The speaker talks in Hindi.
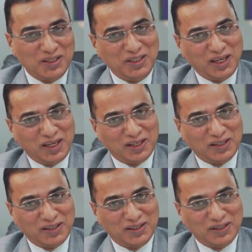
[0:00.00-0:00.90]
ये
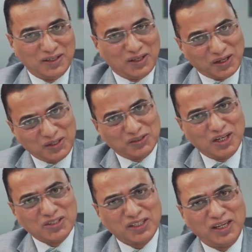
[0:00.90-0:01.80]

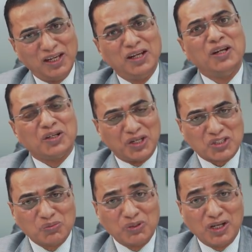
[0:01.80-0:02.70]
रिजल्ट्स है
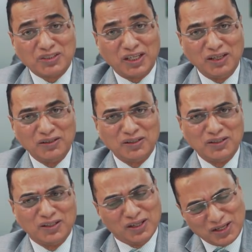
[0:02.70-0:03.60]
टेस्टमोरियल्स है
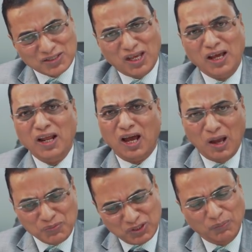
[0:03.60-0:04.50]
सारे
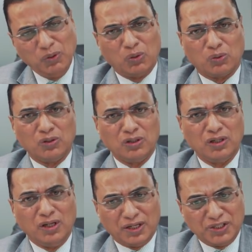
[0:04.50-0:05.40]
आप सब
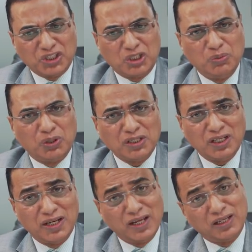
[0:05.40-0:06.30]
लोग डिस्ट्रीब्यूटर से
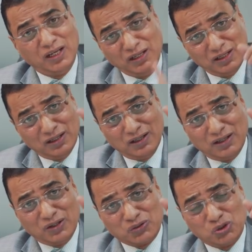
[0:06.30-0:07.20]
लेकर
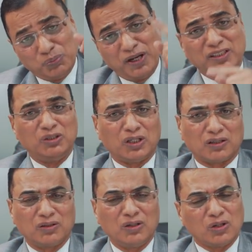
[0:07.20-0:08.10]
सुपर एग्जिट तक
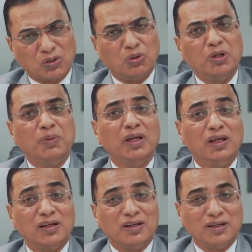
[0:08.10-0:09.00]
कोई भी
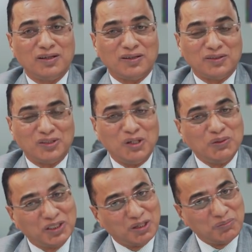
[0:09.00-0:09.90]

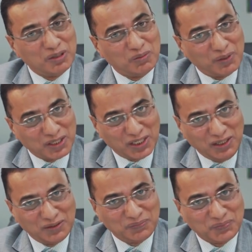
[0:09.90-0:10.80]
धनवंती कंपनी में भेजे
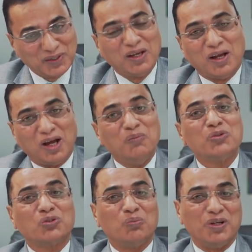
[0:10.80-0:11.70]
हम
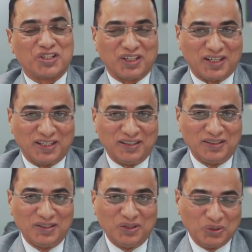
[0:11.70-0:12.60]
उसको पेश करेंगे
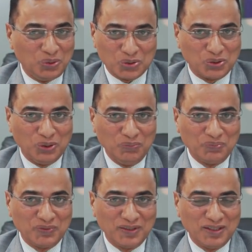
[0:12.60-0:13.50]
दोस्तों
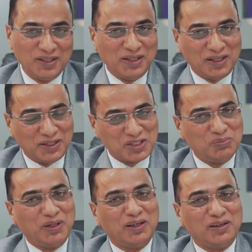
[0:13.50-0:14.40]

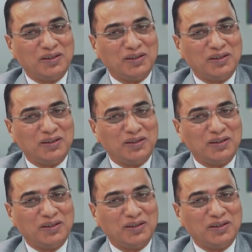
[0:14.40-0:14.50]
इसमें